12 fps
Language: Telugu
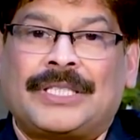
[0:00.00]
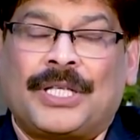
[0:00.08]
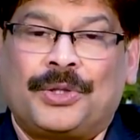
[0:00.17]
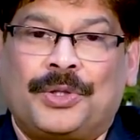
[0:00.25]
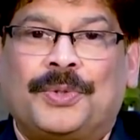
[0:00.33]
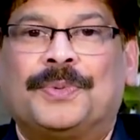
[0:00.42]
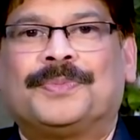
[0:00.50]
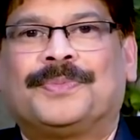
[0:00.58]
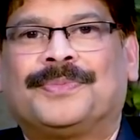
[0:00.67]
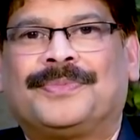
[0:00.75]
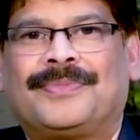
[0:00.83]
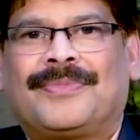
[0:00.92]
సత్తు
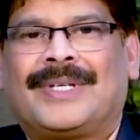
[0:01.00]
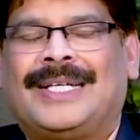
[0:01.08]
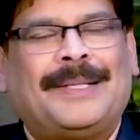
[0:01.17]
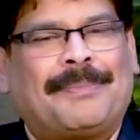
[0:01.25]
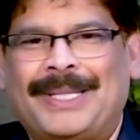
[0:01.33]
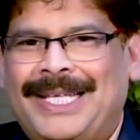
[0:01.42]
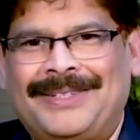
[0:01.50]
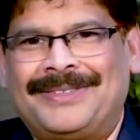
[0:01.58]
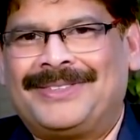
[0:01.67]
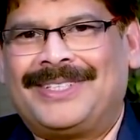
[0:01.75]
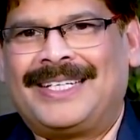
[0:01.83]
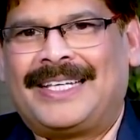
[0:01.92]
తిప్పతీగ
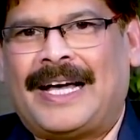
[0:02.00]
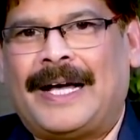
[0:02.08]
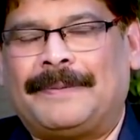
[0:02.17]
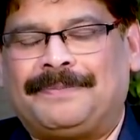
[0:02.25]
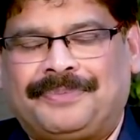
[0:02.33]
ఉంటుంది కదా